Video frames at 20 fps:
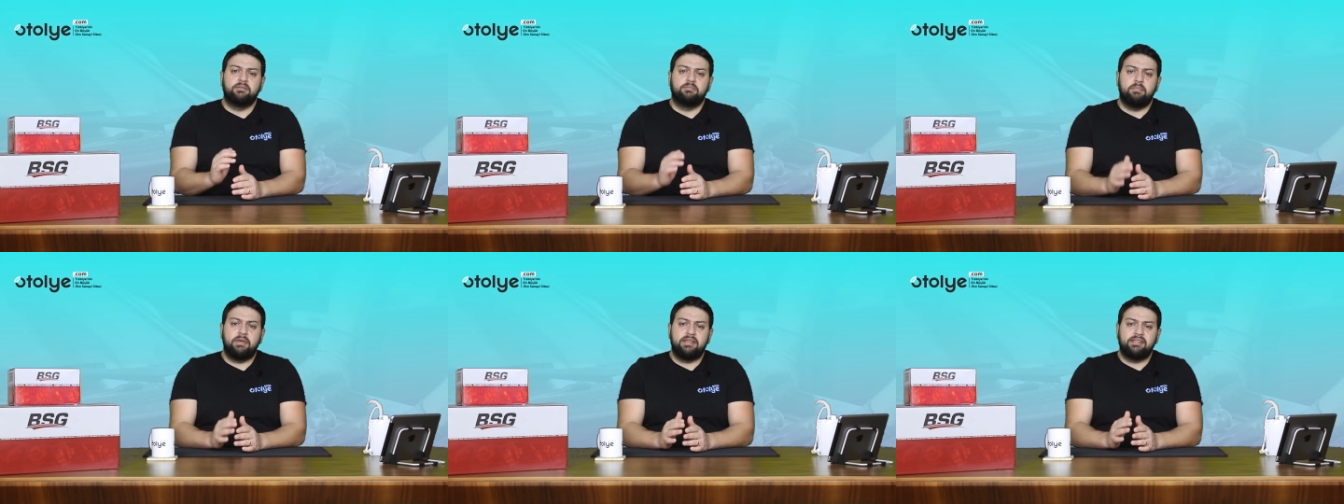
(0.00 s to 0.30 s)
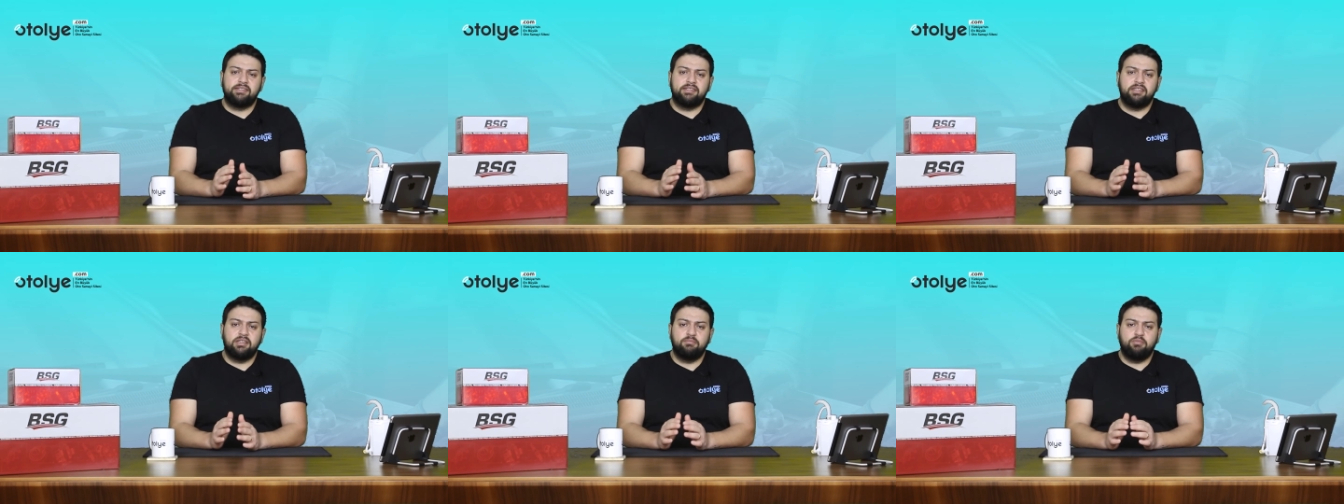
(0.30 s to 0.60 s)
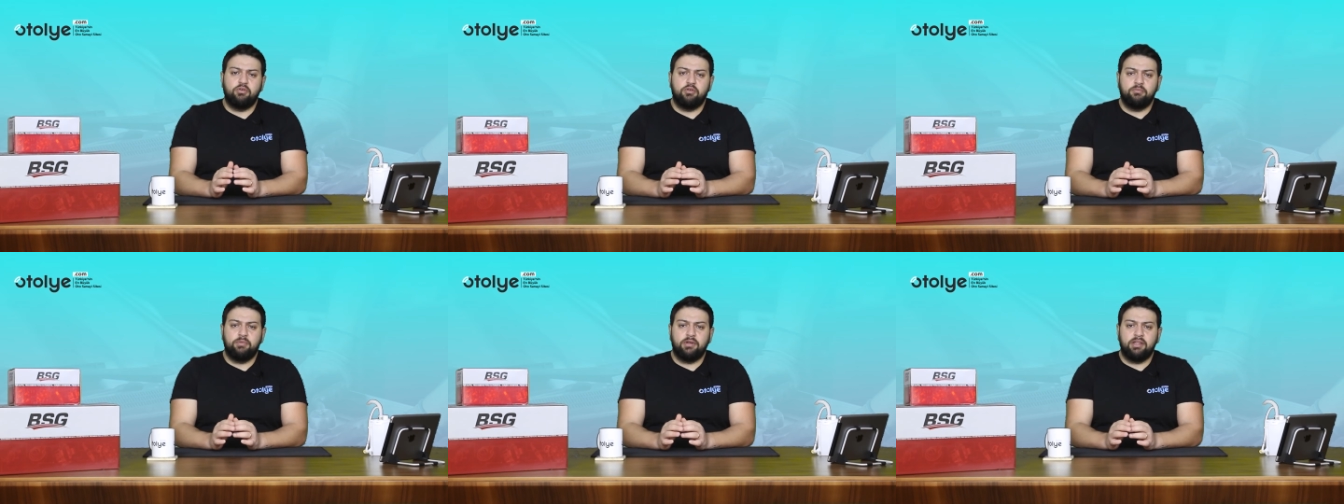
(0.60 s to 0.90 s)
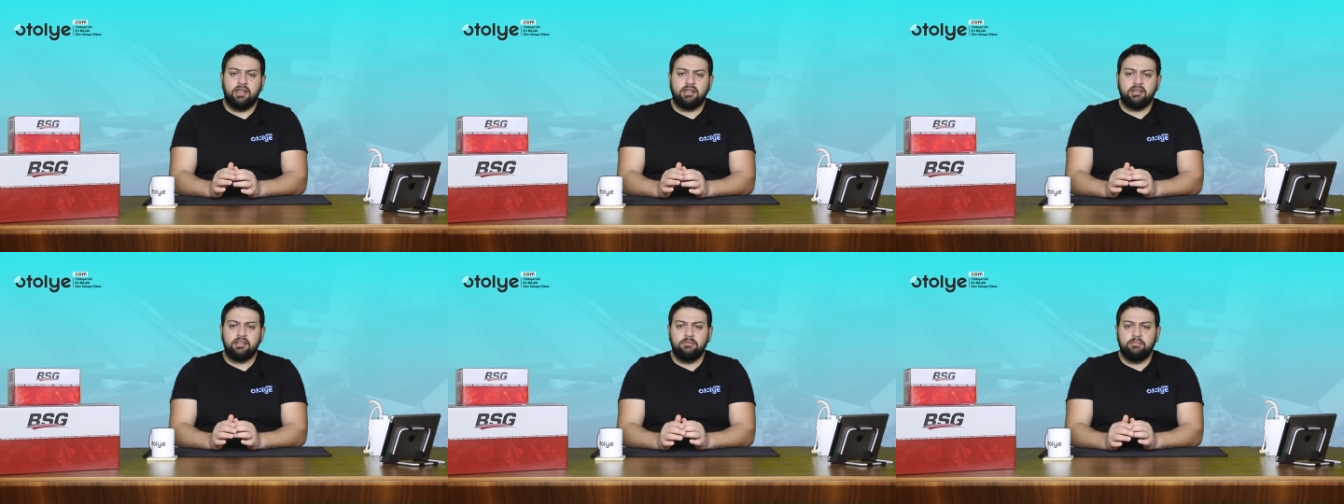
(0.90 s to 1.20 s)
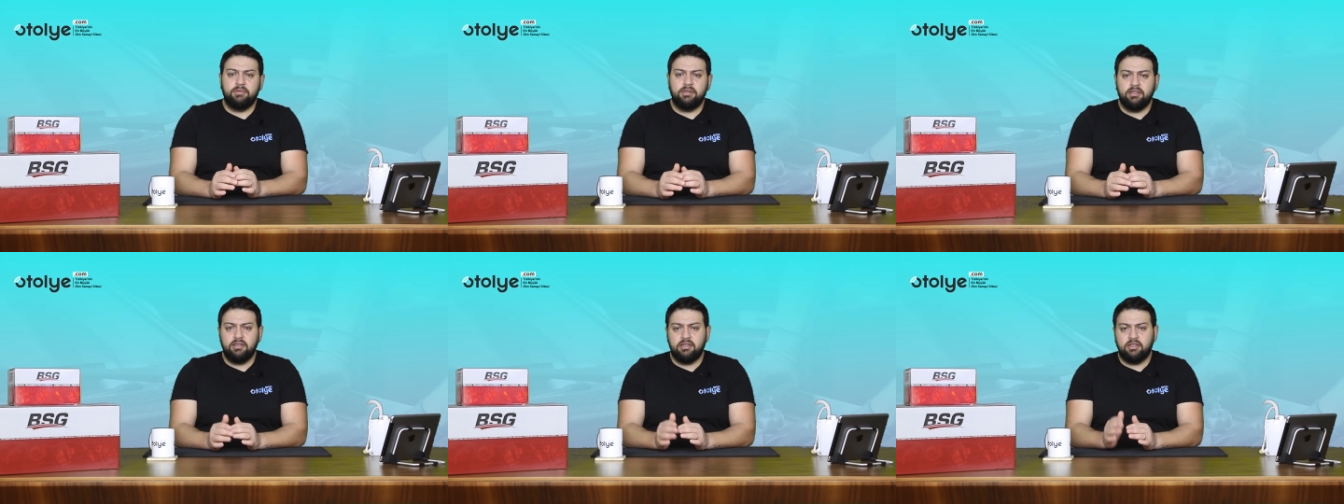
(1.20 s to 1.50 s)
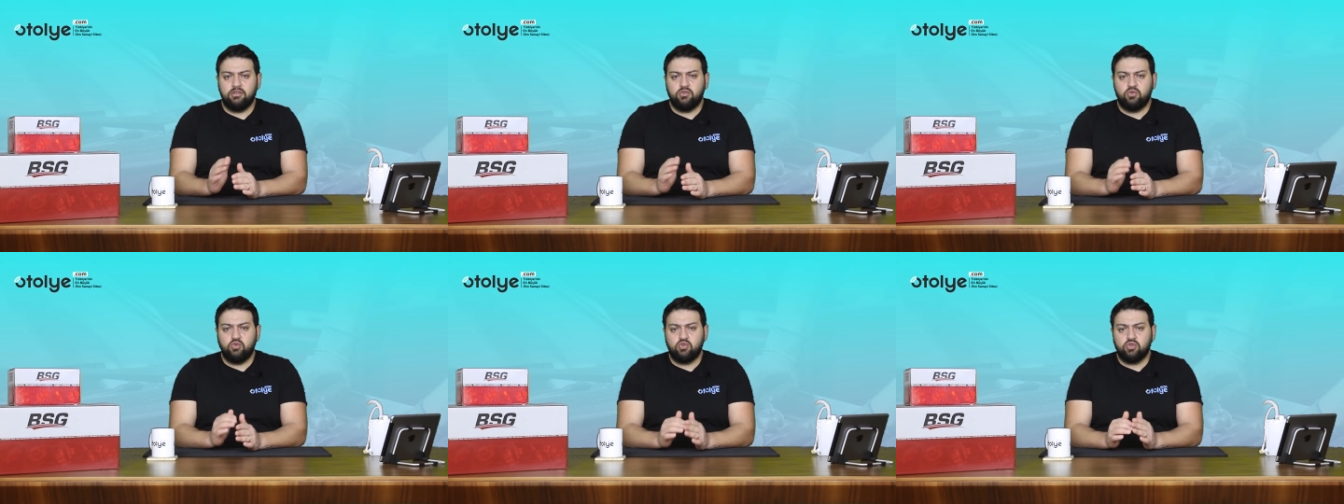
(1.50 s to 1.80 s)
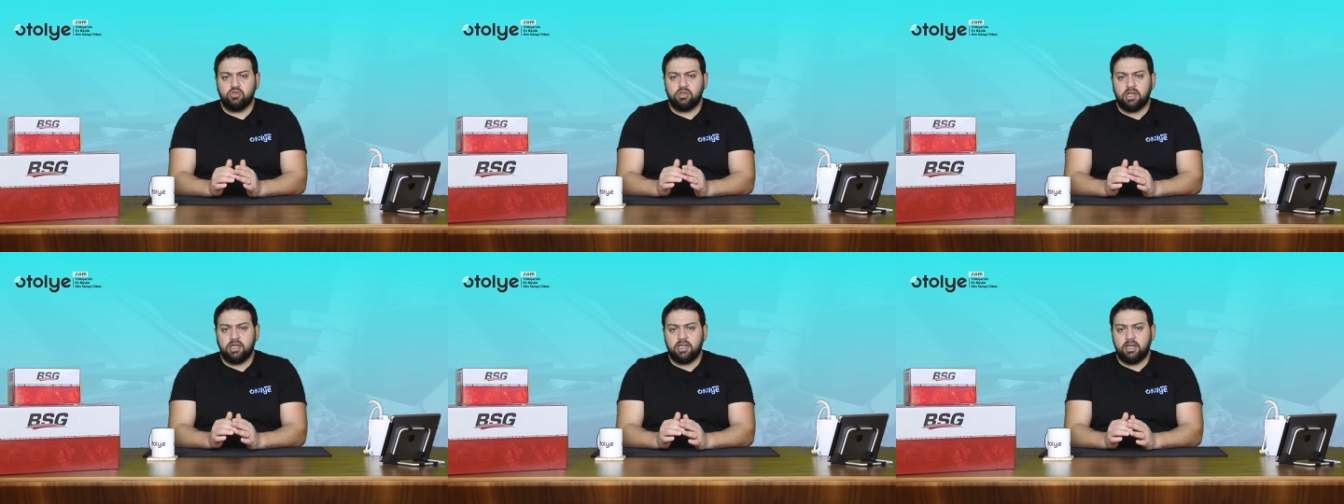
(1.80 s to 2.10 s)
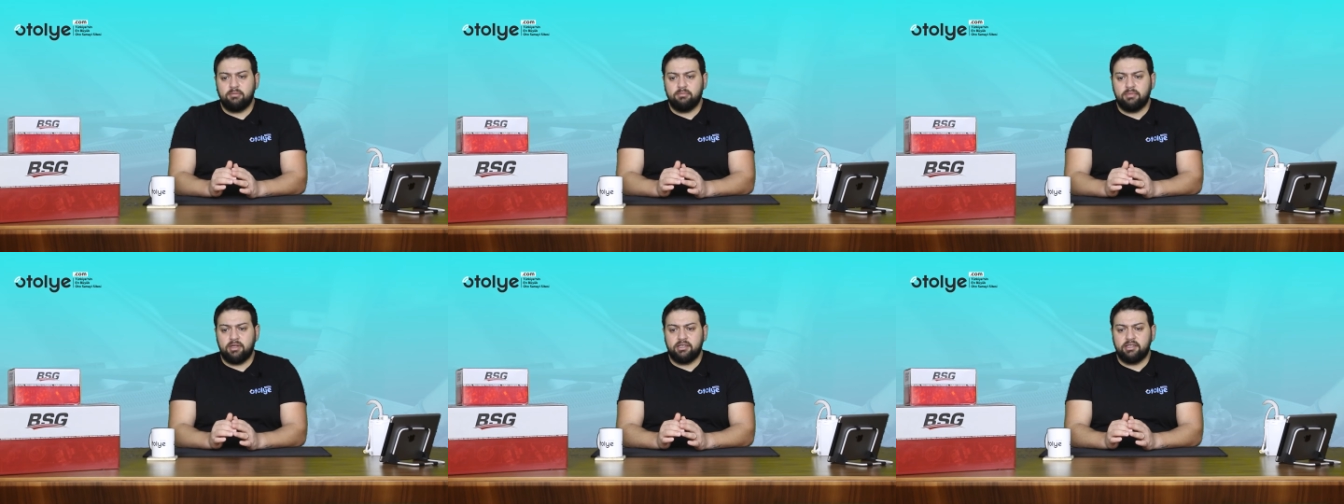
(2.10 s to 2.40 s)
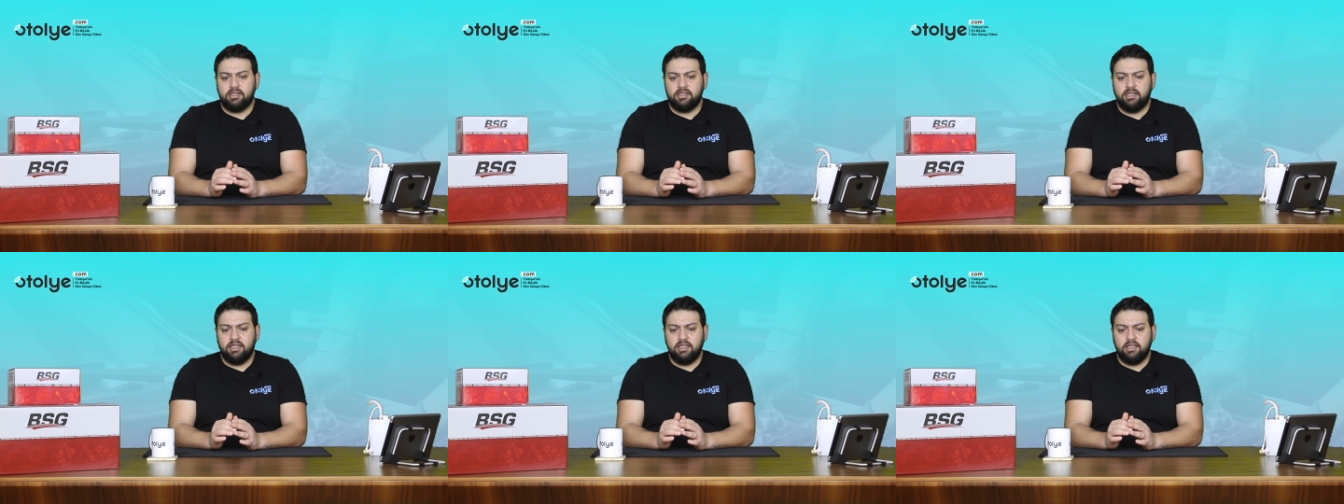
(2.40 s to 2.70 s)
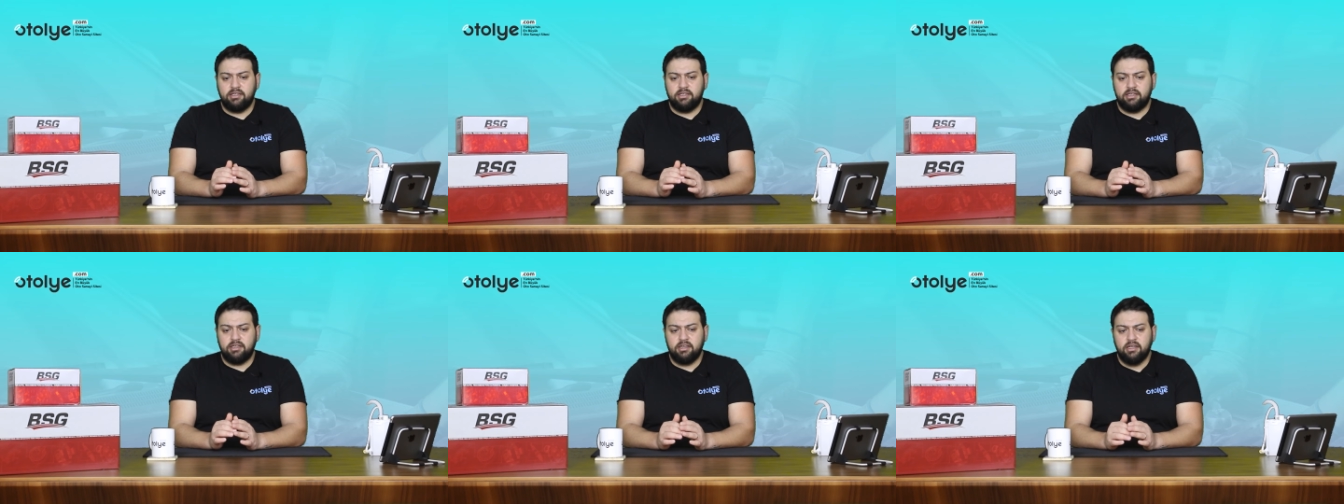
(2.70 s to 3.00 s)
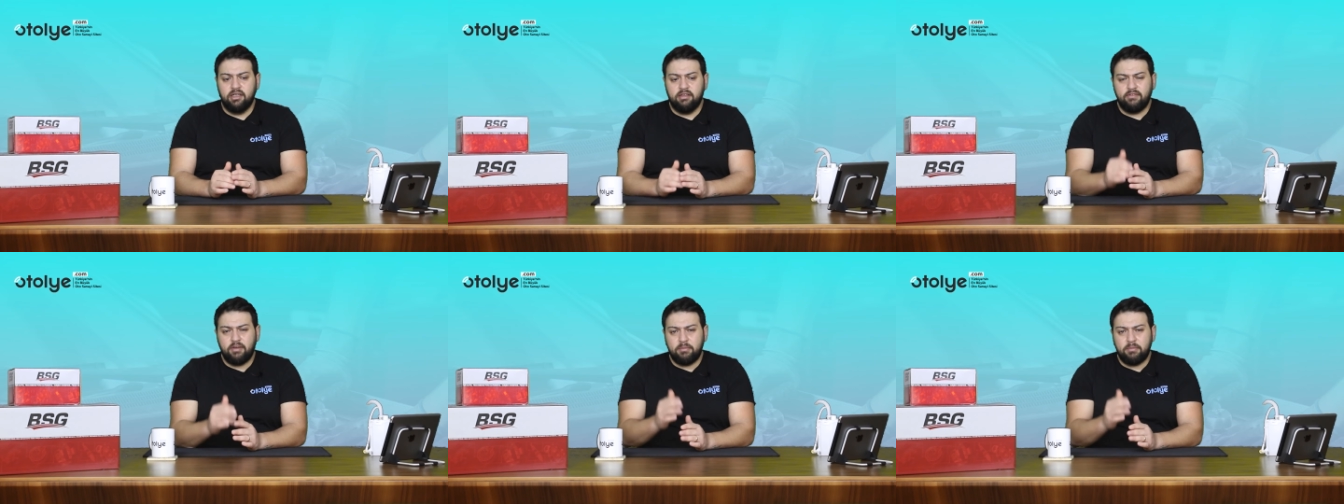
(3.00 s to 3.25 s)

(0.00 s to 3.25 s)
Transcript: benzinli pompalar gibi düşük rakamlarda değildir